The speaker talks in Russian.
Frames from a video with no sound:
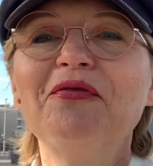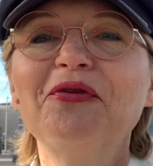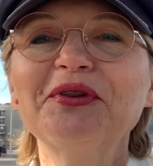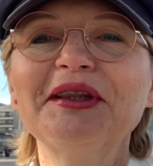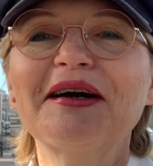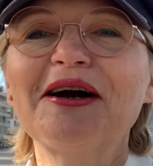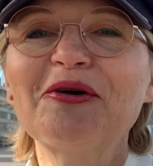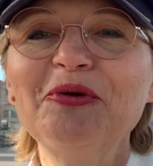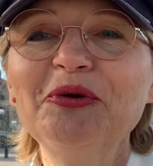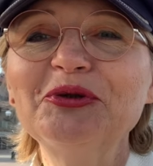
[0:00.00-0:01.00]
вот на
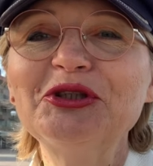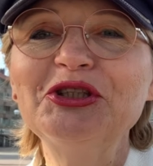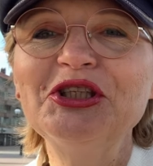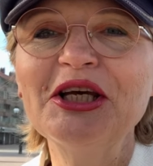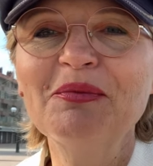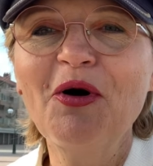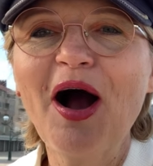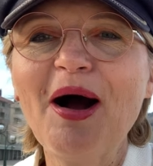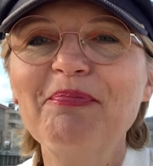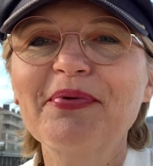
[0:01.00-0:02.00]
какую тему.
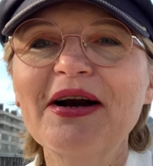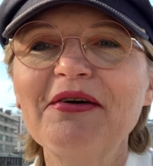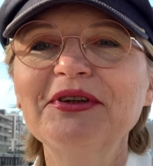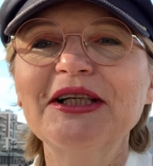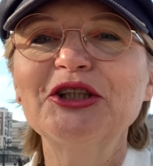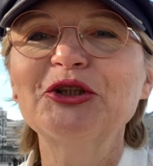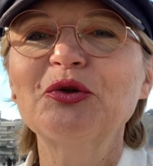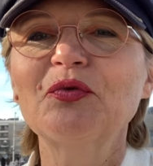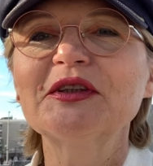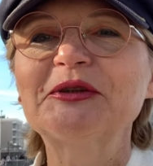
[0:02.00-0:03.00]
А правда ли,
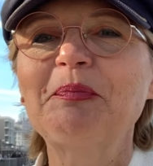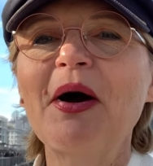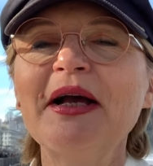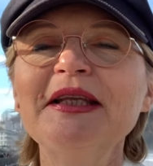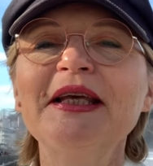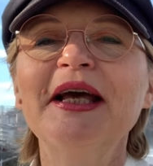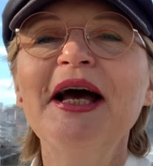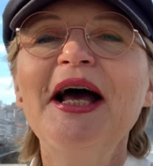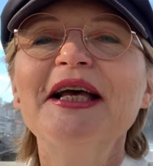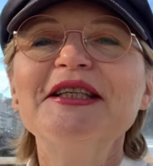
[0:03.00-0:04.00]
что в Испании
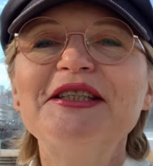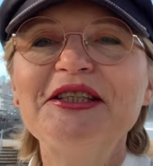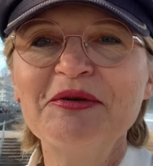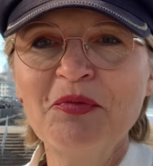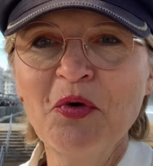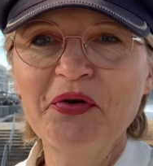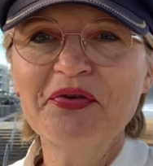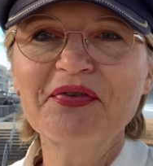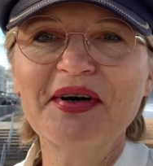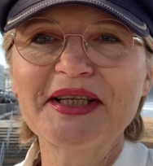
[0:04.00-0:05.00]
зимой
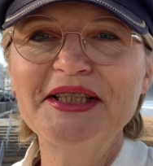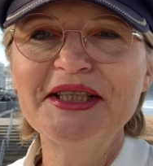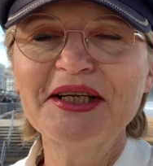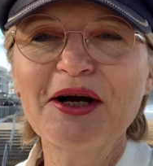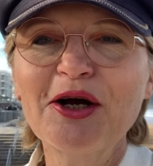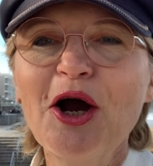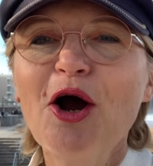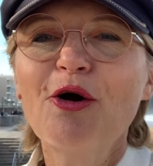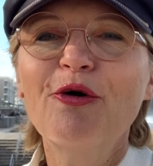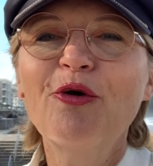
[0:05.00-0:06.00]
в квартирах
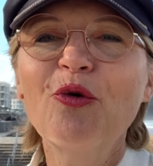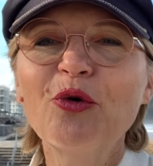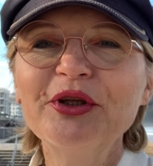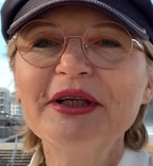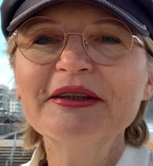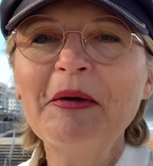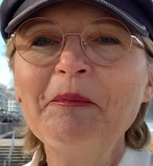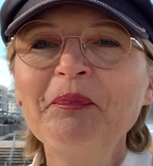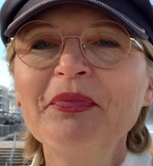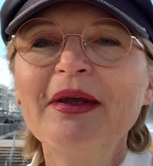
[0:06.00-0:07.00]
ходят
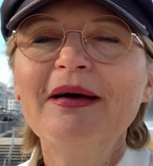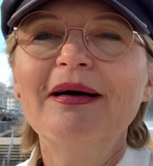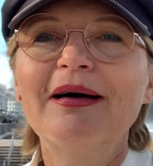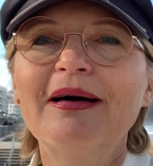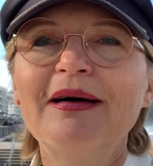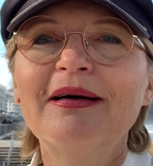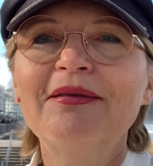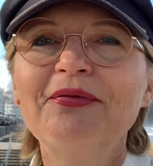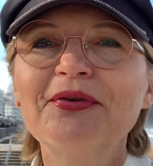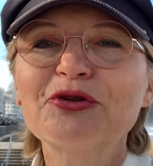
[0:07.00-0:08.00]

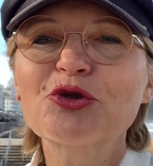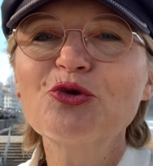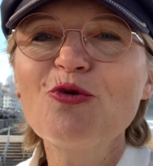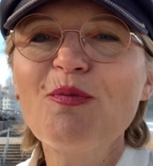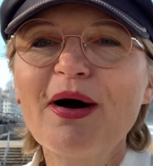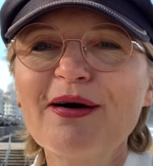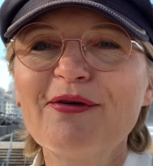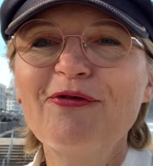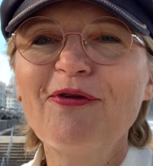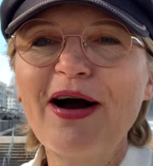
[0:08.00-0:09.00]
а, в шубах,
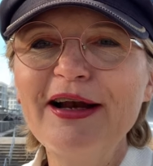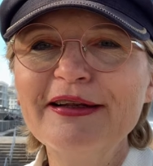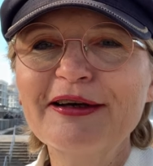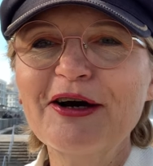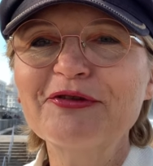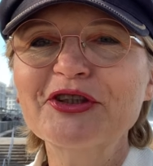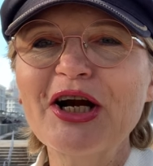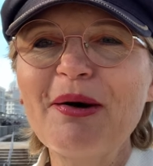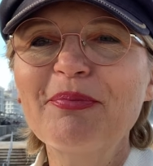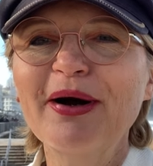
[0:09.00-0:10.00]
в валенках, в
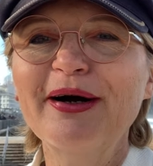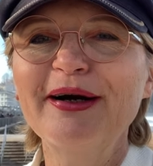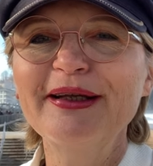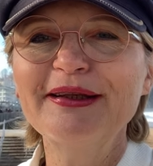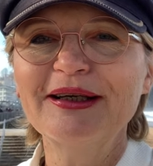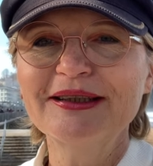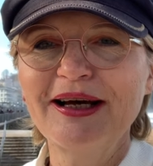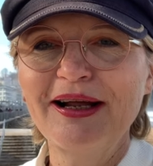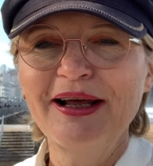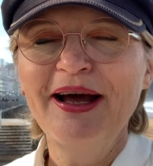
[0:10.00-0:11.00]
шапках и так
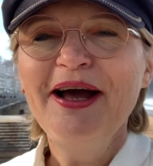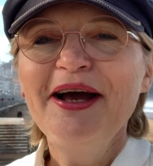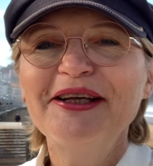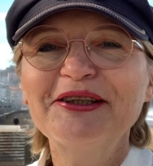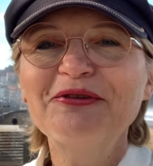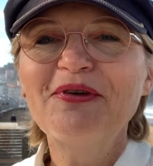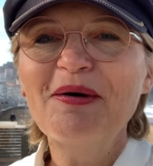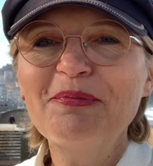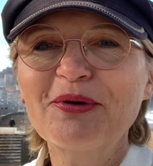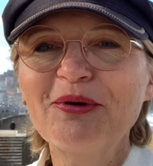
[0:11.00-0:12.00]
далее? Этот
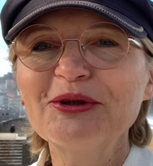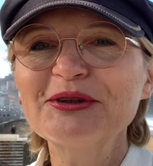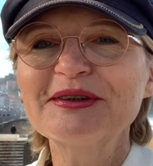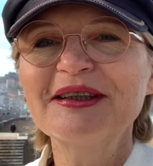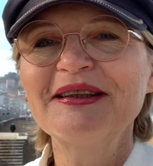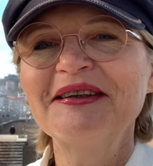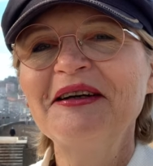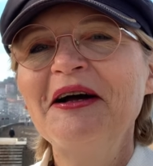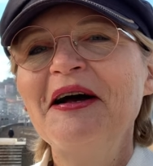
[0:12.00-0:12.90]
вопрос э,